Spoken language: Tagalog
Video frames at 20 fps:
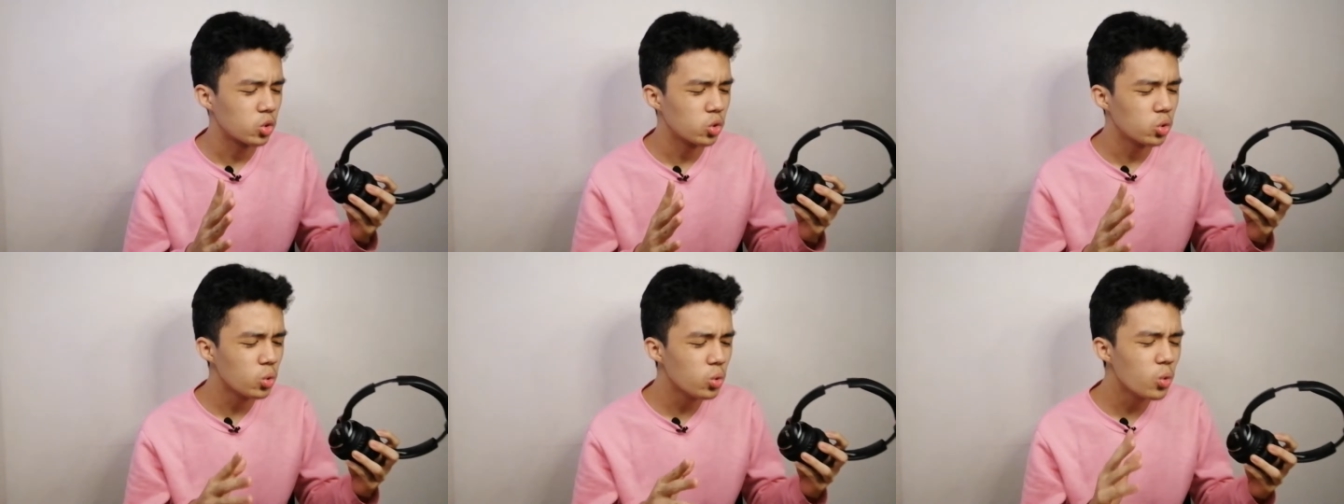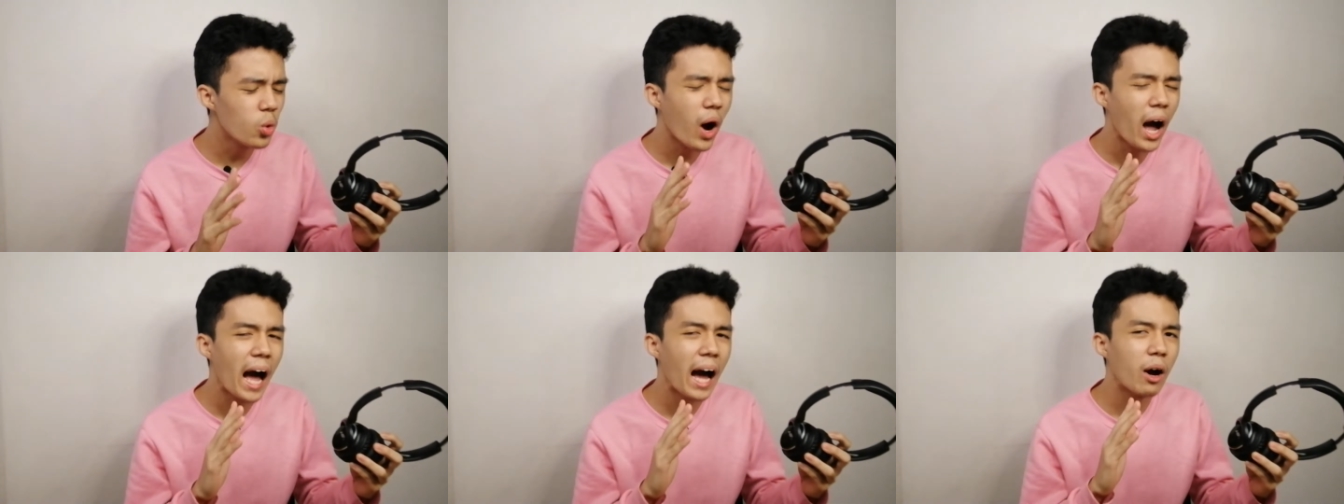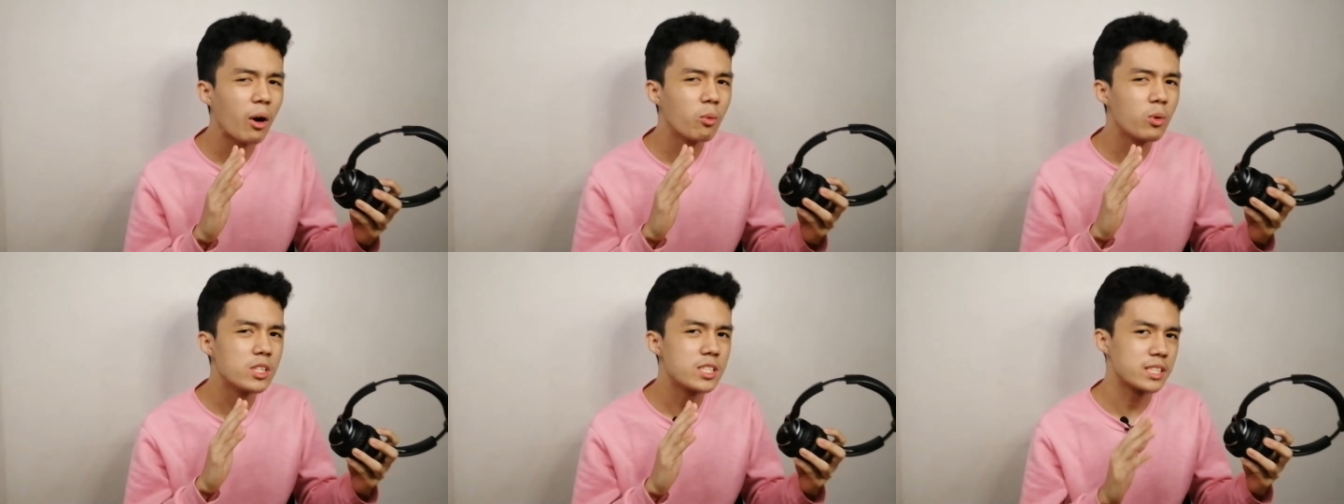2
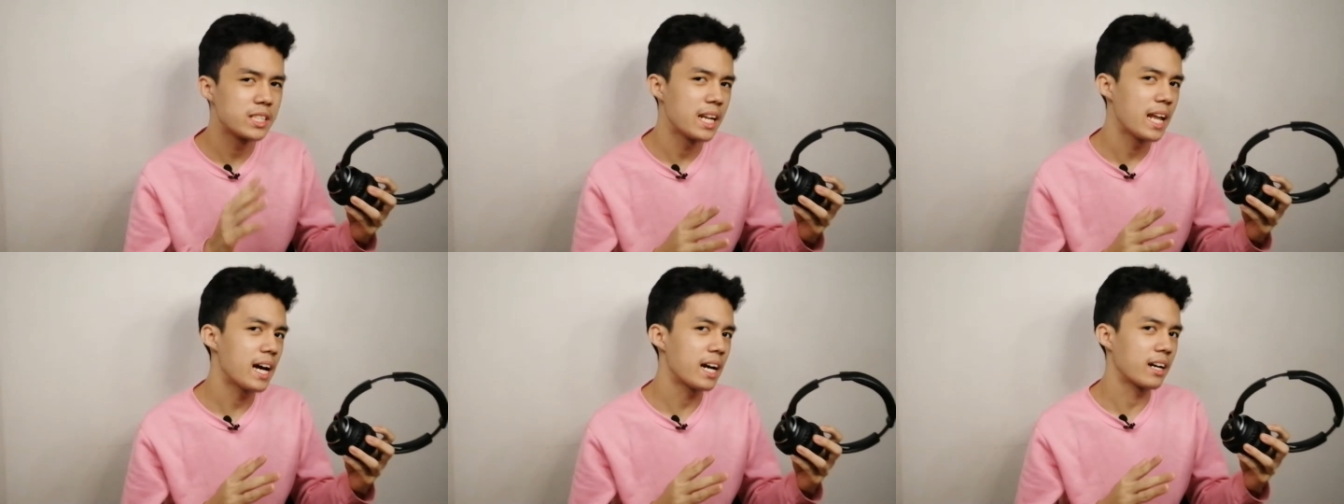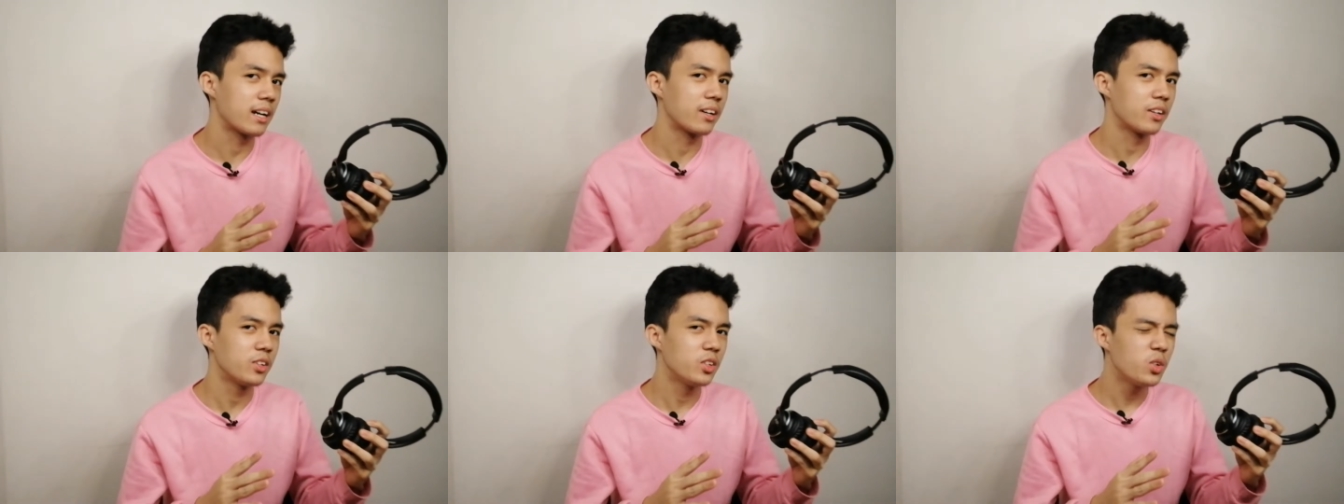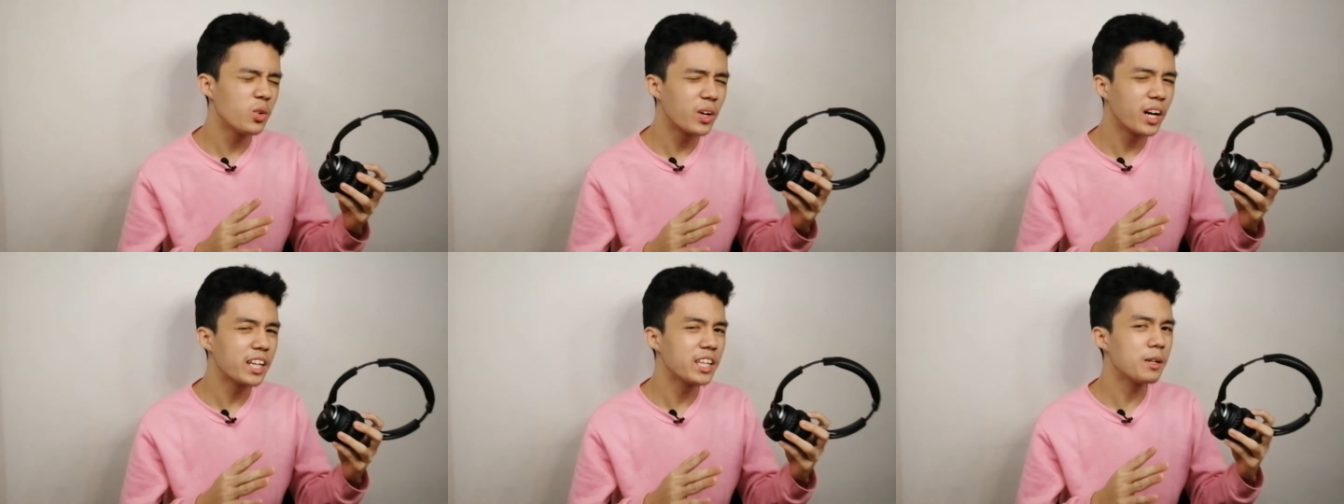ah, hours lang ah,
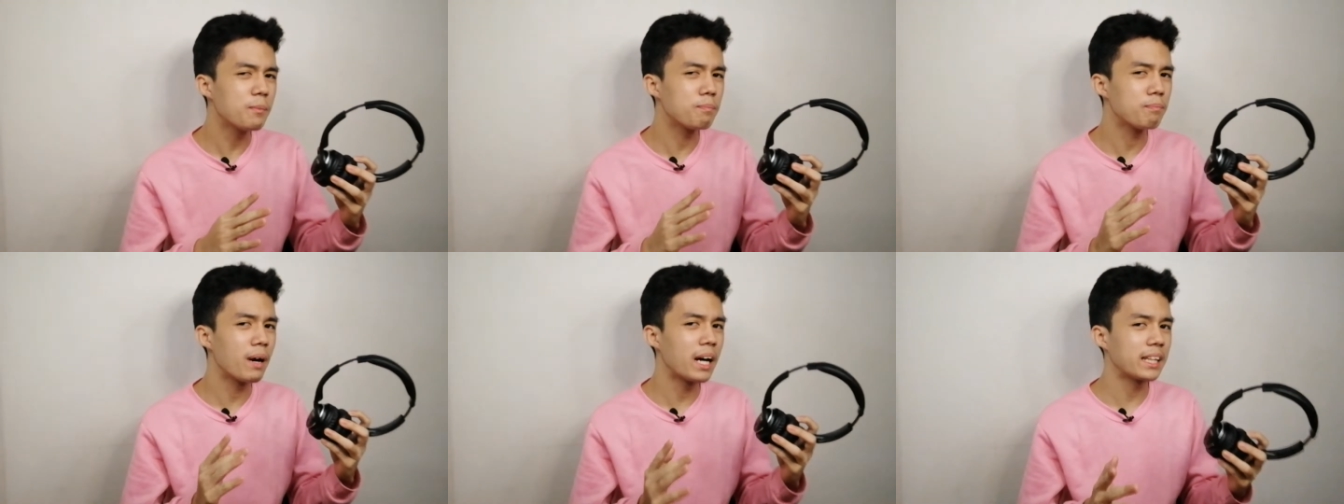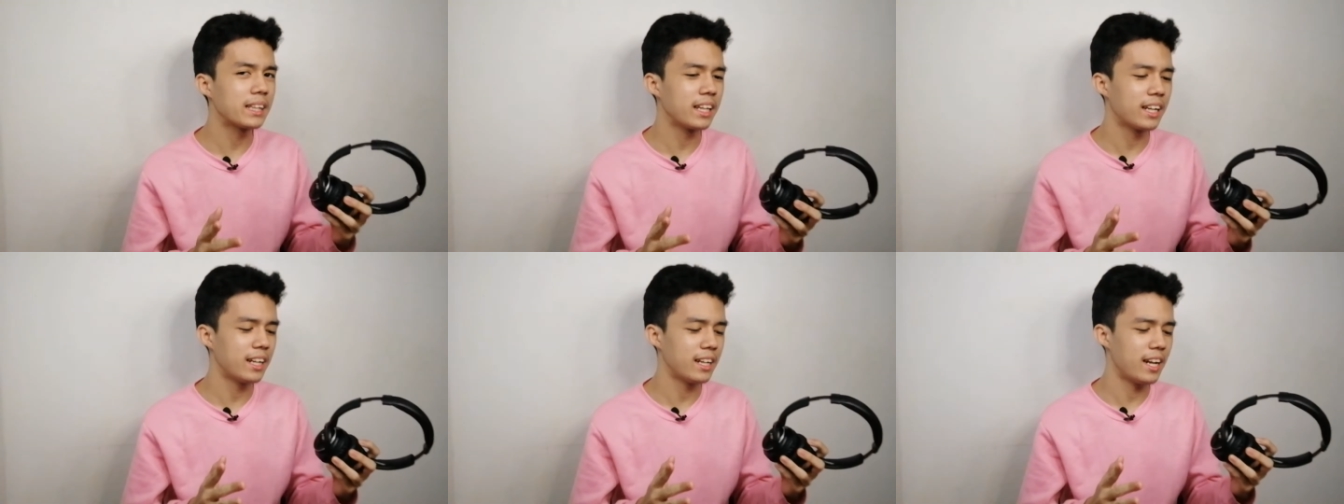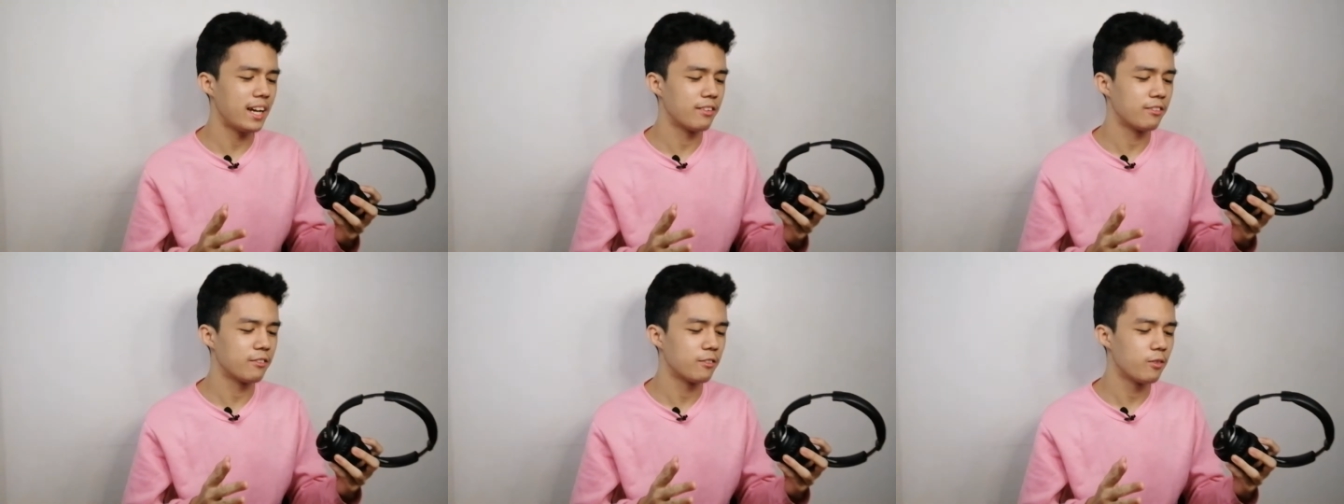yung kanyang battery
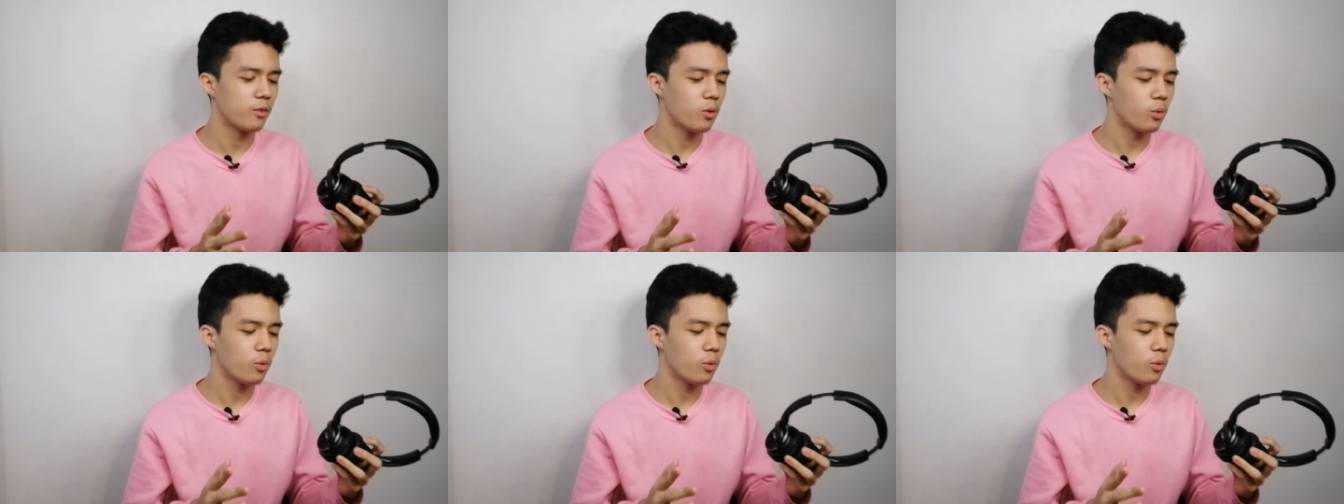life.